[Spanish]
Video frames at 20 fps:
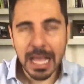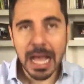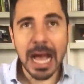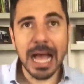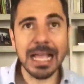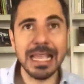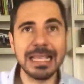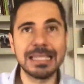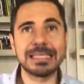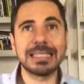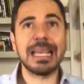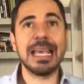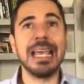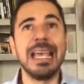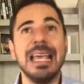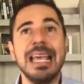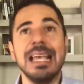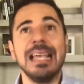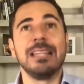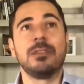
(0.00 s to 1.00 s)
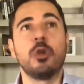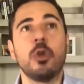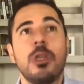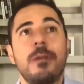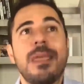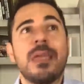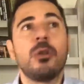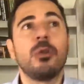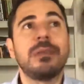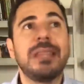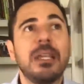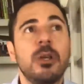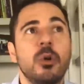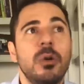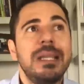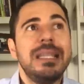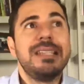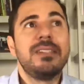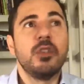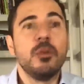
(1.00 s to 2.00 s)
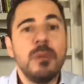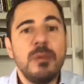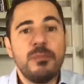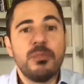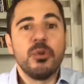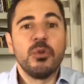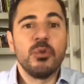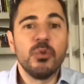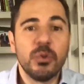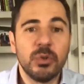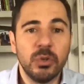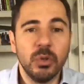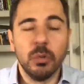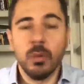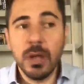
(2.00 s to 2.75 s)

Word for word: Ay, es que todavía no tengo listo mi producto.